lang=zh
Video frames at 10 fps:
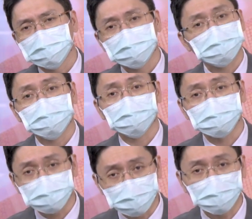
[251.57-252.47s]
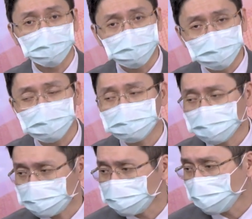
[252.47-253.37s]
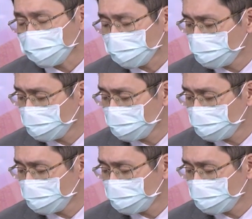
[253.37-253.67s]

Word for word: 那今天我们有两档股票涨停板了，